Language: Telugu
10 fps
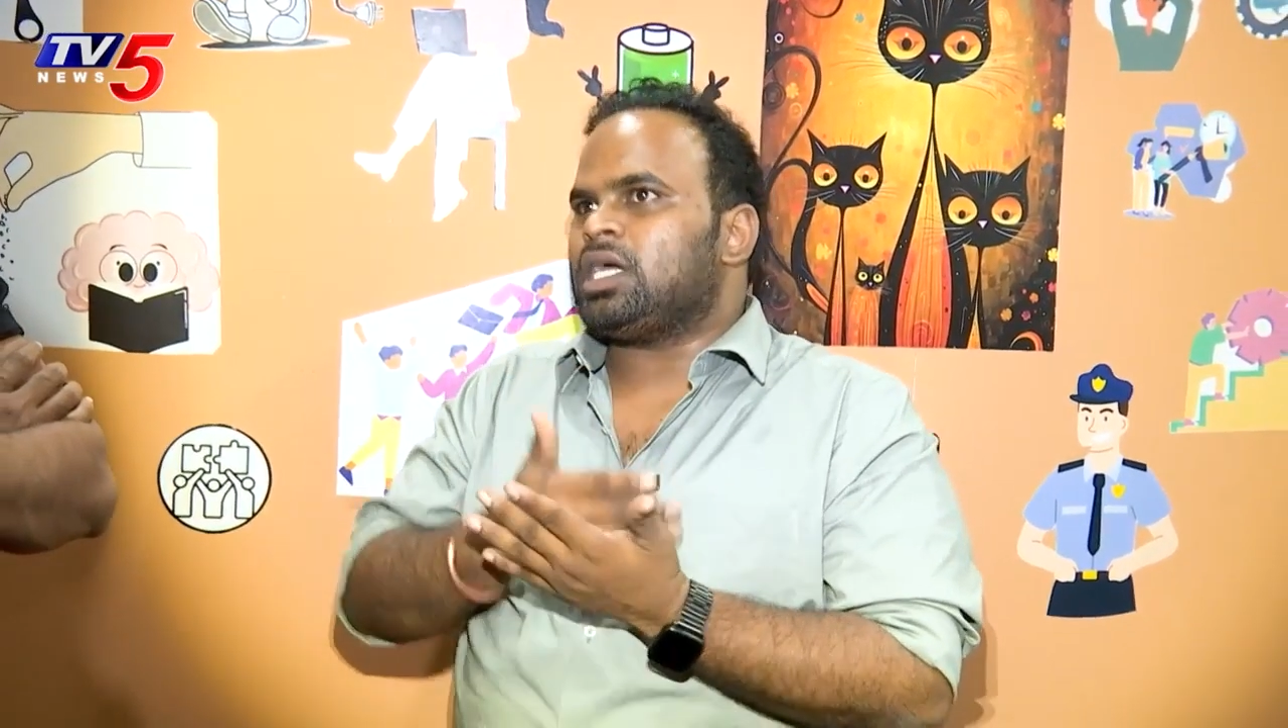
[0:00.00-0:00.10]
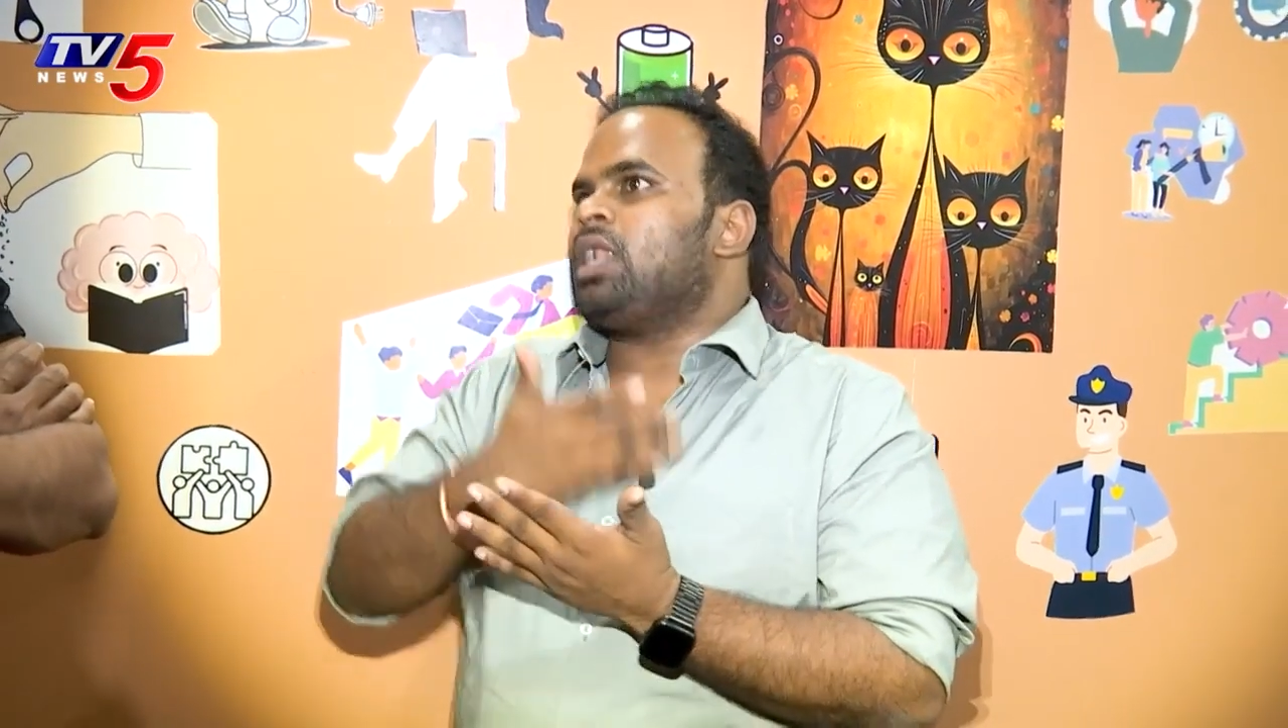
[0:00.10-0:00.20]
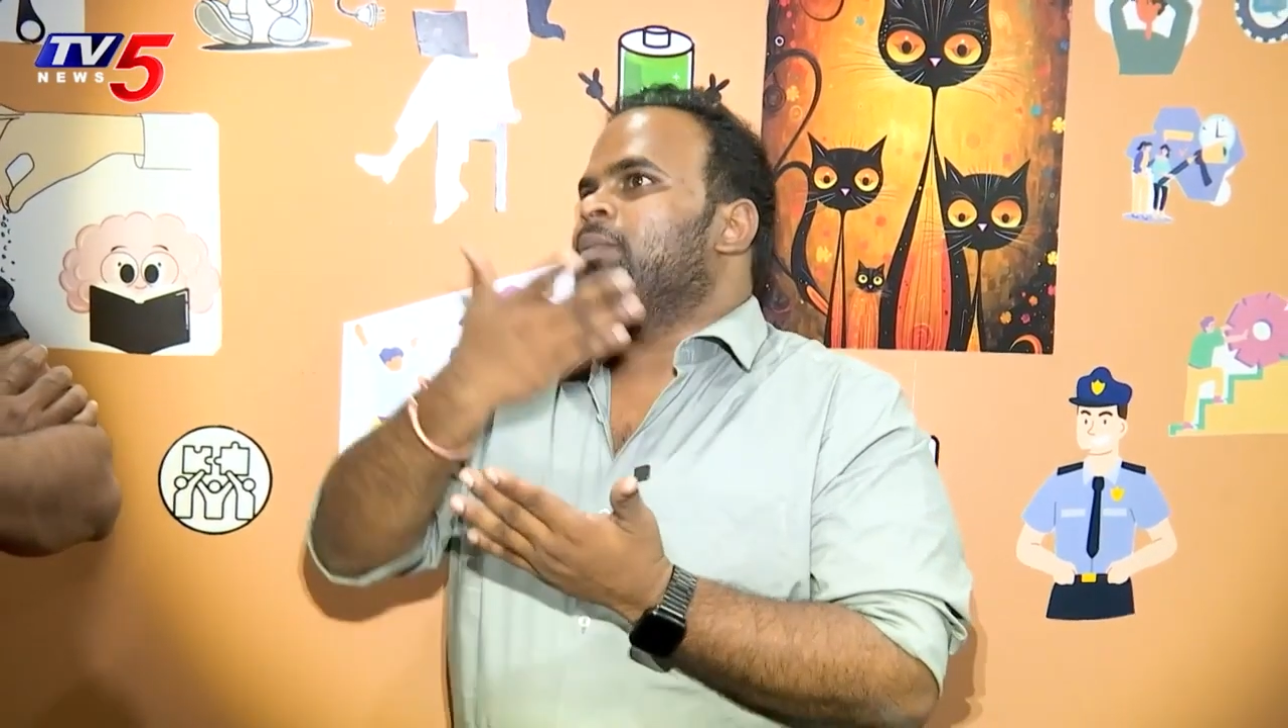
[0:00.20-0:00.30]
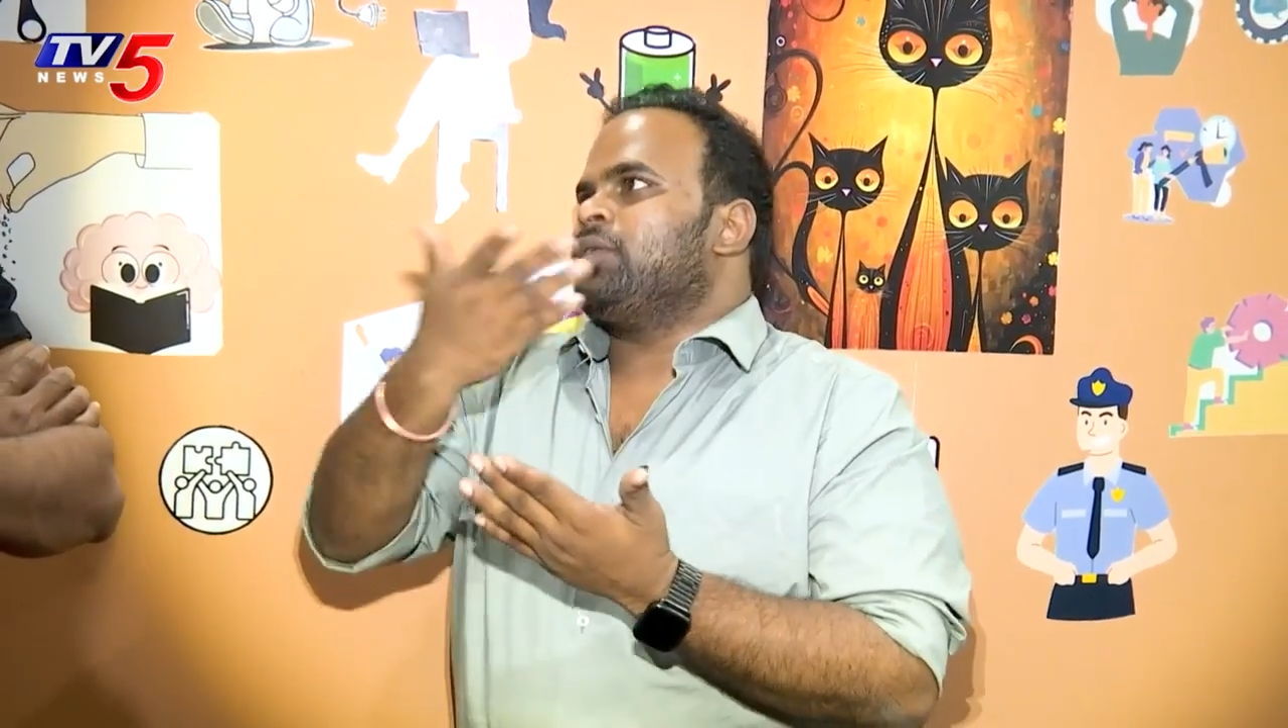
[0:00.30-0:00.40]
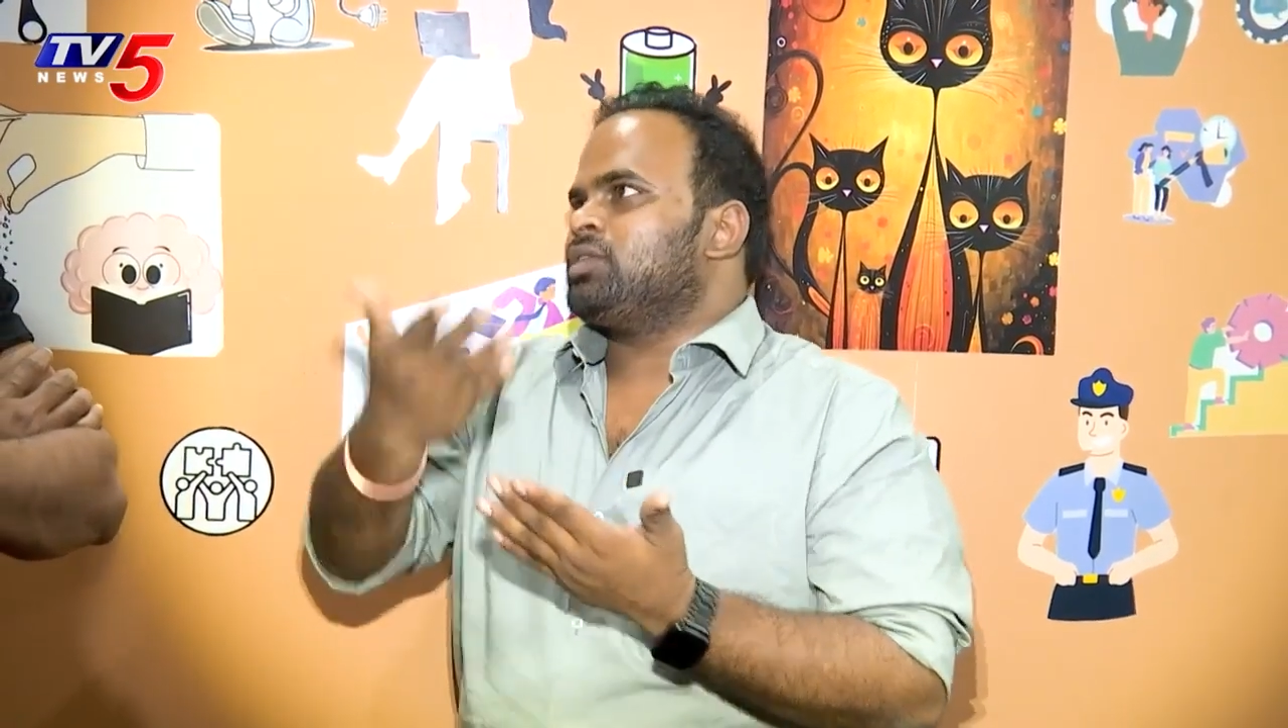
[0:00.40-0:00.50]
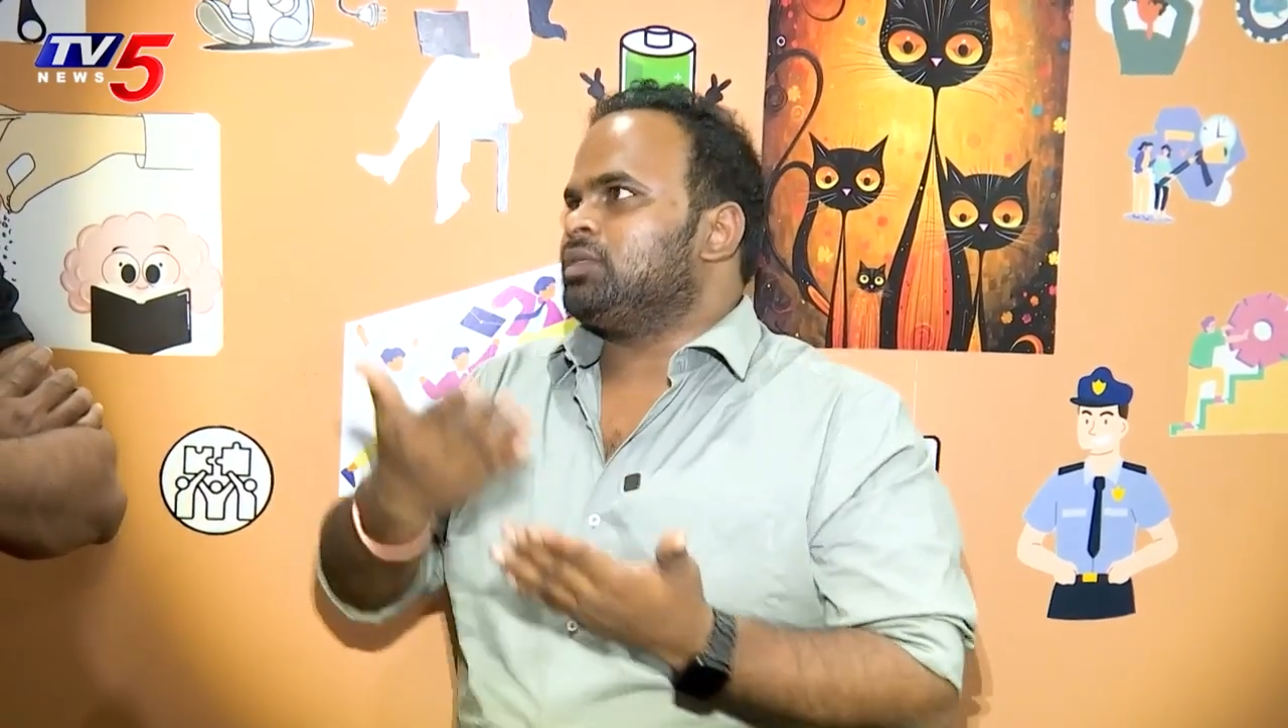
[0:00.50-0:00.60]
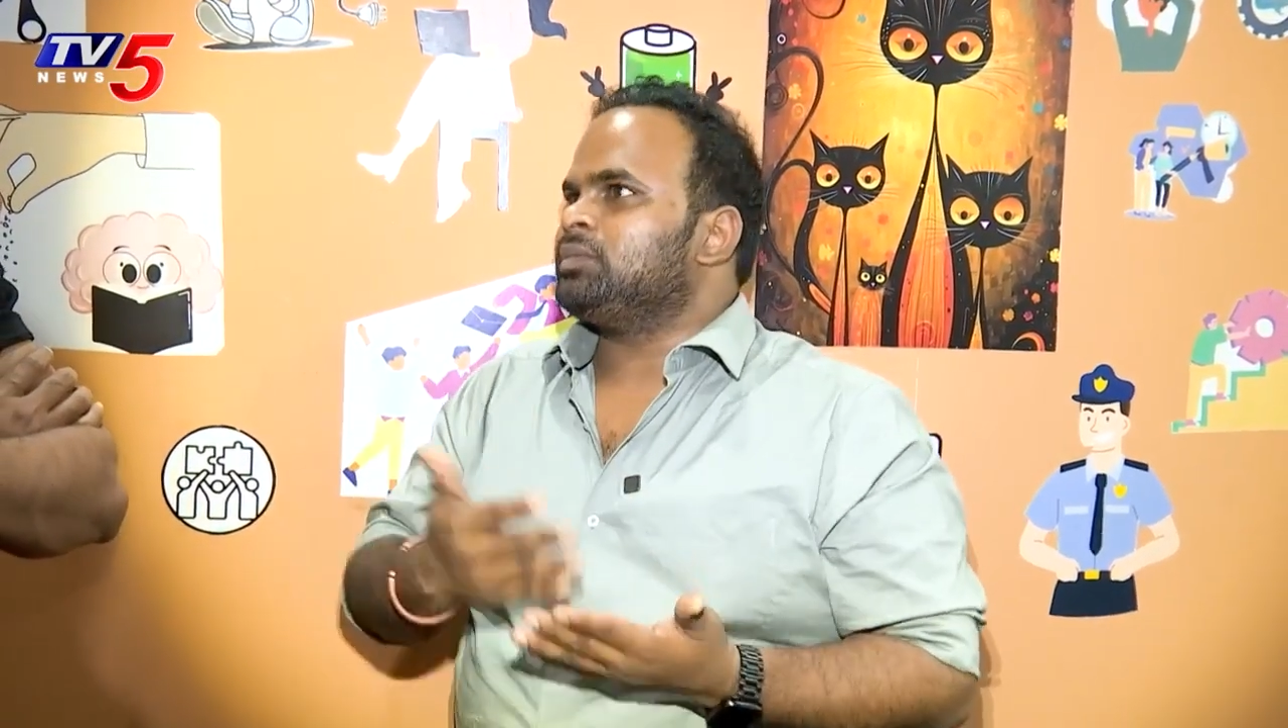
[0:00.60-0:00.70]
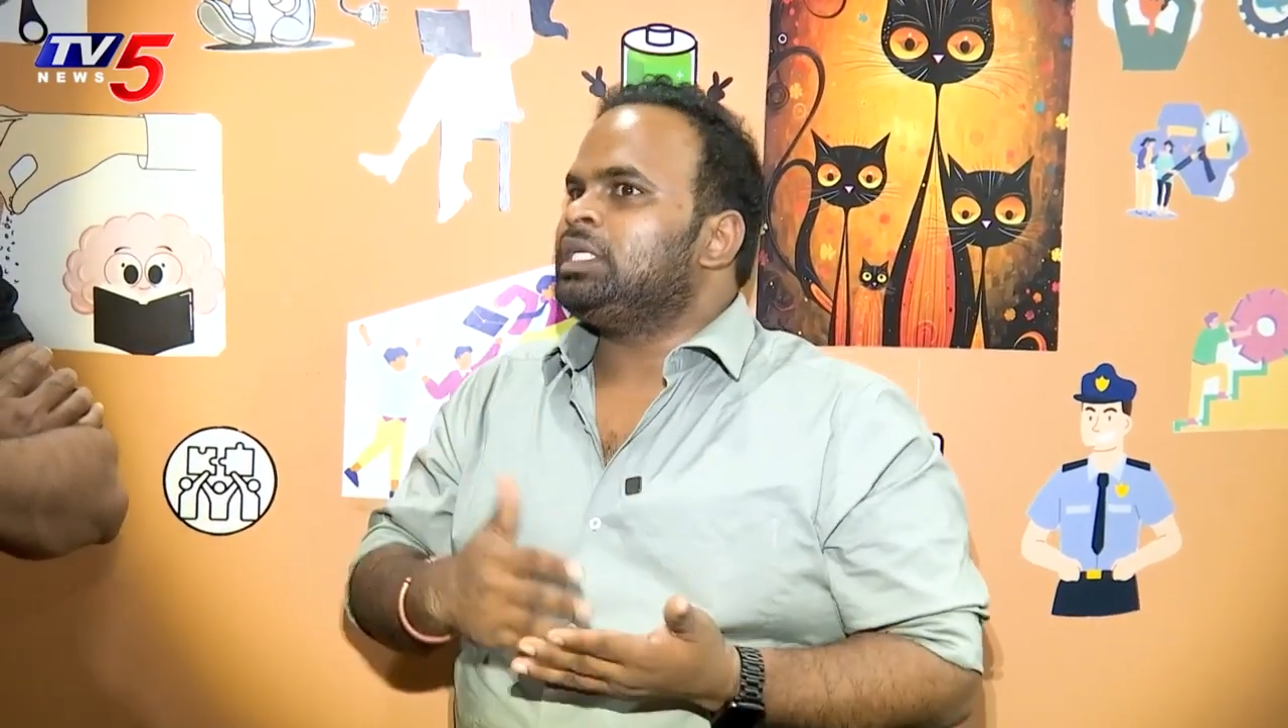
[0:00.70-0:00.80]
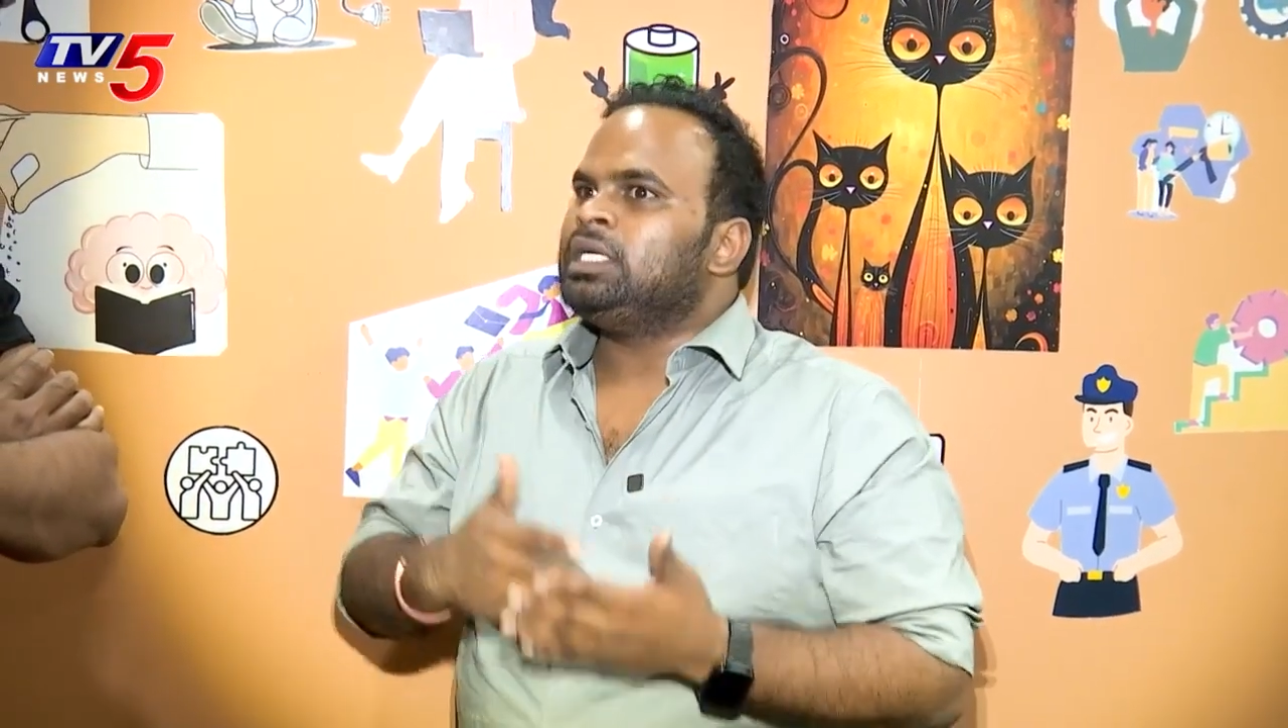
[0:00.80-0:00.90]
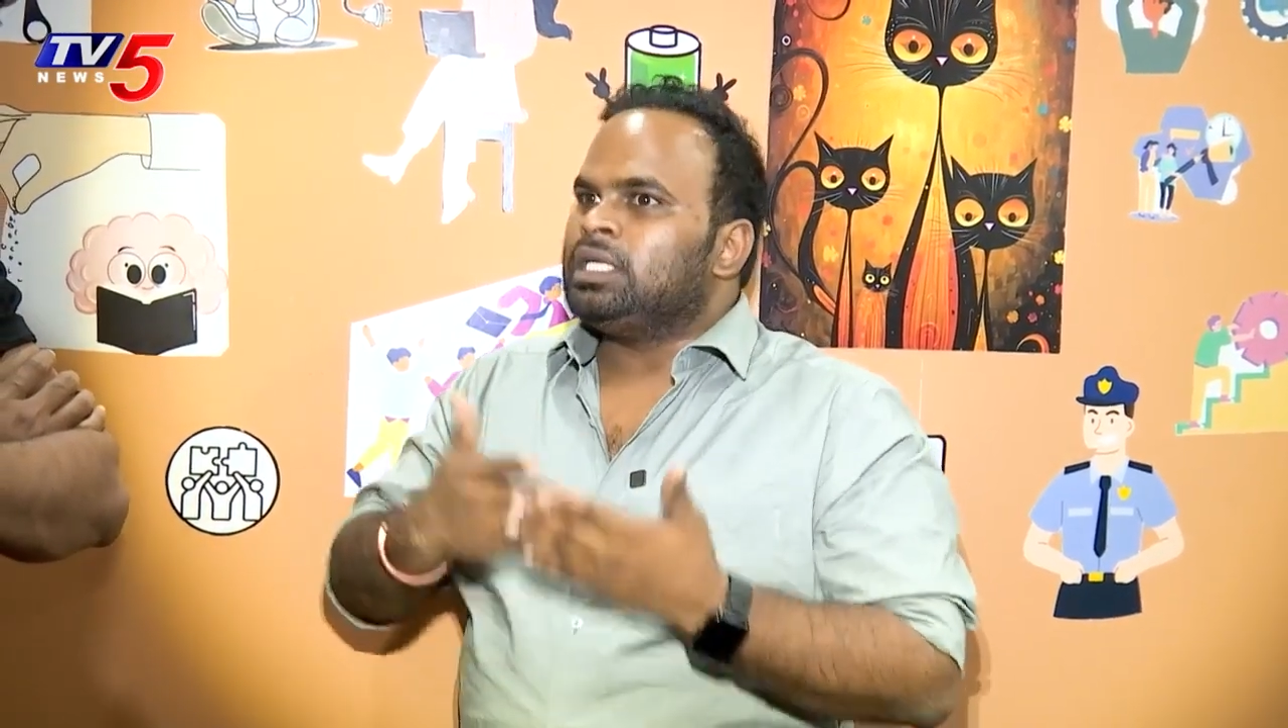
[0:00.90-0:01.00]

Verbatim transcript: చాలా పేరు వచ్చింది